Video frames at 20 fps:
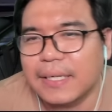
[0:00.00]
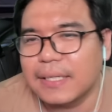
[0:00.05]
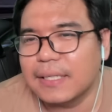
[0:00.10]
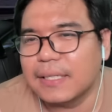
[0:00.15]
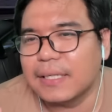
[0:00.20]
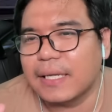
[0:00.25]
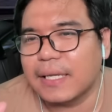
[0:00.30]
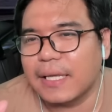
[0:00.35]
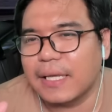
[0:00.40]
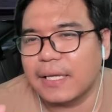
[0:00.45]
คือ
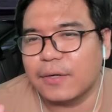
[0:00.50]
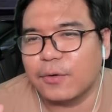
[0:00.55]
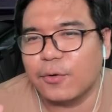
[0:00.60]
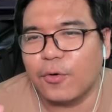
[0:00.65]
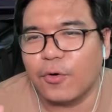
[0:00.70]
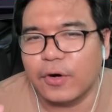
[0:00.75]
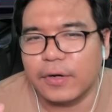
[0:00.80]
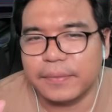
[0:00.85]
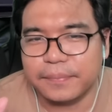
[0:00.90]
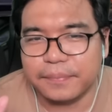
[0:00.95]
อย่างนี้ทุก
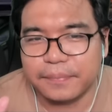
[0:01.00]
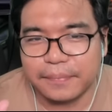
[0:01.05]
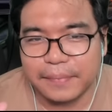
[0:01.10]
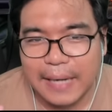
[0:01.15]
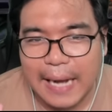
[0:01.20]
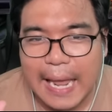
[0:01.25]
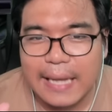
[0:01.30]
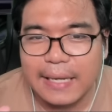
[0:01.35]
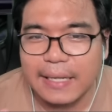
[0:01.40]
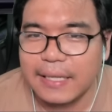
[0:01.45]
คน
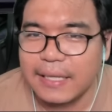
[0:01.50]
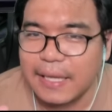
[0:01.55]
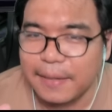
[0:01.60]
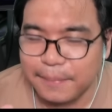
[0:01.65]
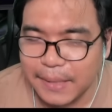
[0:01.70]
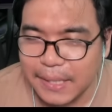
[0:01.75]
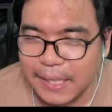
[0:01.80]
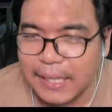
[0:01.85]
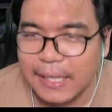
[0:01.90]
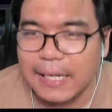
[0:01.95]
ใครที่ยัง
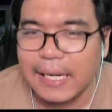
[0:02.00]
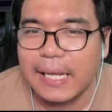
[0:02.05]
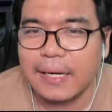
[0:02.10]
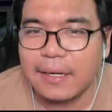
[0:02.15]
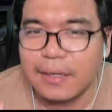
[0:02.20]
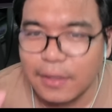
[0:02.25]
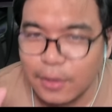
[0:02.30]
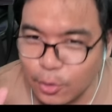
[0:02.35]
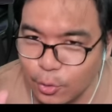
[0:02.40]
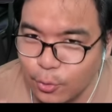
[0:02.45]
ไม่เคยเล่น
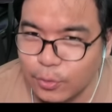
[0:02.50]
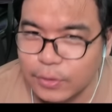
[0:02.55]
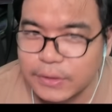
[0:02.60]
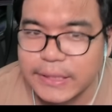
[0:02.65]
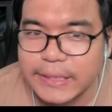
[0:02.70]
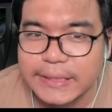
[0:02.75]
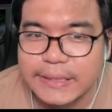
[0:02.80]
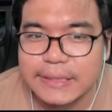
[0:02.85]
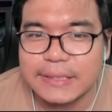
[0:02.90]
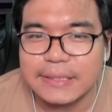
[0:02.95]
ดูจ
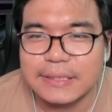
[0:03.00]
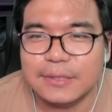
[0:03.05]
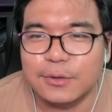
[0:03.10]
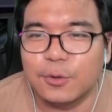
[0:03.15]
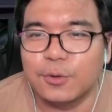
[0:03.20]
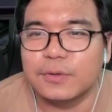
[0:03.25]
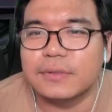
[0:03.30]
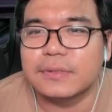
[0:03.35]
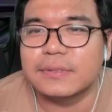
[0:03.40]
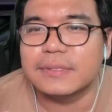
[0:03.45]
ริงดู
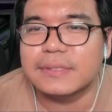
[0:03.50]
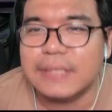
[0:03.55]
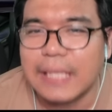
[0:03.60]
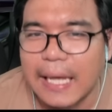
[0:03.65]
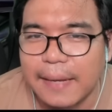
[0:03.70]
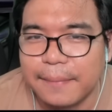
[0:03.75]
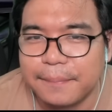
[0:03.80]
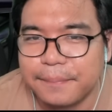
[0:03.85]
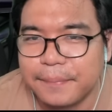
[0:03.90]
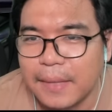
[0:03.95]
นะ
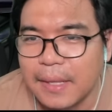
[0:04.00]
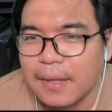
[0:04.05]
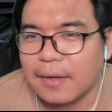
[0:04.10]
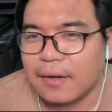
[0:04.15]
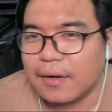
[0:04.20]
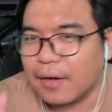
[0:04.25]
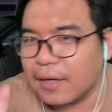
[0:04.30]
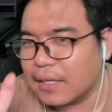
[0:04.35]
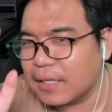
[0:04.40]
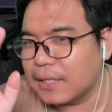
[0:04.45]
ครับ
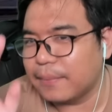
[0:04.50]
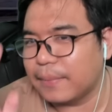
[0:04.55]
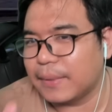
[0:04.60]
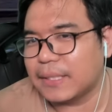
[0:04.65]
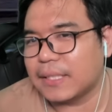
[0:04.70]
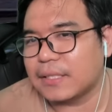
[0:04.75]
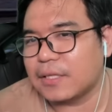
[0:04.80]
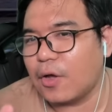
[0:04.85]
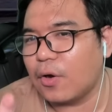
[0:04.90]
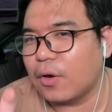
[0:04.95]
ก็คือมัน
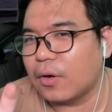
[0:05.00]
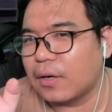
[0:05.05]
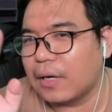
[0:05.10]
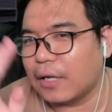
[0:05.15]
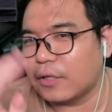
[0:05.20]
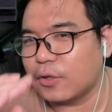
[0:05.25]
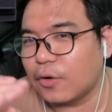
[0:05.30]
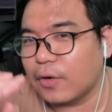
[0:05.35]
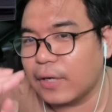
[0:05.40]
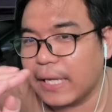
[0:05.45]
จะต้อง
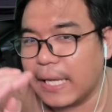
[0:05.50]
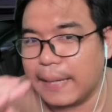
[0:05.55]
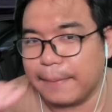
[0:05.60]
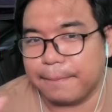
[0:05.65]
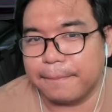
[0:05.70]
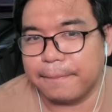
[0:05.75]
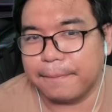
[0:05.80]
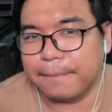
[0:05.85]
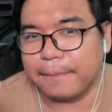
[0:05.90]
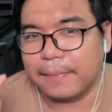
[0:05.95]
เราต้องเก็บ
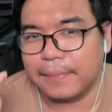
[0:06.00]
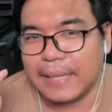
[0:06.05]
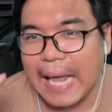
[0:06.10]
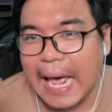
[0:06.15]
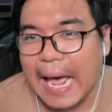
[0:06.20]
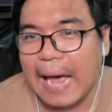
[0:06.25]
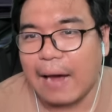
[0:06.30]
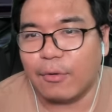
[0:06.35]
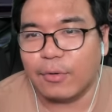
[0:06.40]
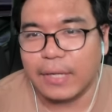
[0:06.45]

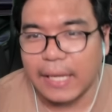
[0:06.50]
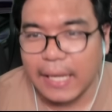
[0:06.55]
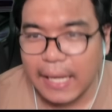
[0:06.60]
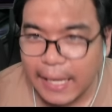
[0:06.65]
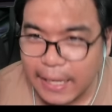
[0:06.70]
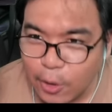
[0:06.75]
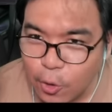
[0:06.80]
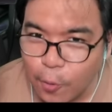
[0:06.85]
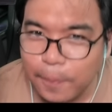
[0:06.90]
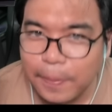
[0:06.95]
ดาวเนี่ย
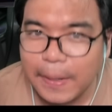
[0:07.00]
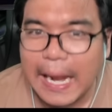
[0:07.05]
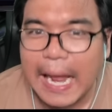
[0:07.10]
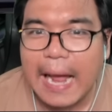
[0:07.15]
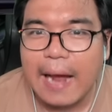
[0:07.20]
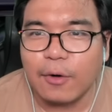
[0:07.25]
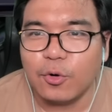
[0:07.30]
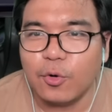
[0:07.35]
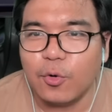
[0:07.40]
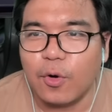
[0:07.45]
ให้ครบ
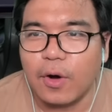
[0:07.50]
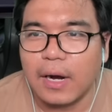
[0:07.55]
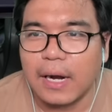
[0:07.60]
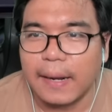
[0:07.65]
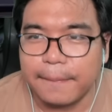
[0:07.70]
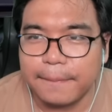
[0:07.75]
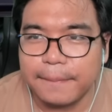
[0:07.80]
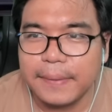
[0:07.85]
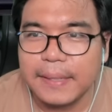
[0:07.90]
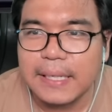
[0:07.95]
เก้าดวงค
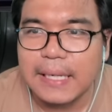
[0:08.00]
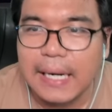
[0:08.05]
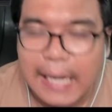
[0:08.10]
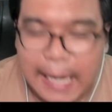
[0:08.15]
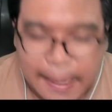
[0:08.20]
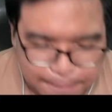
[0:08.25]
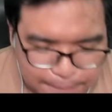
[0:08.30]
รับเพื่อรับ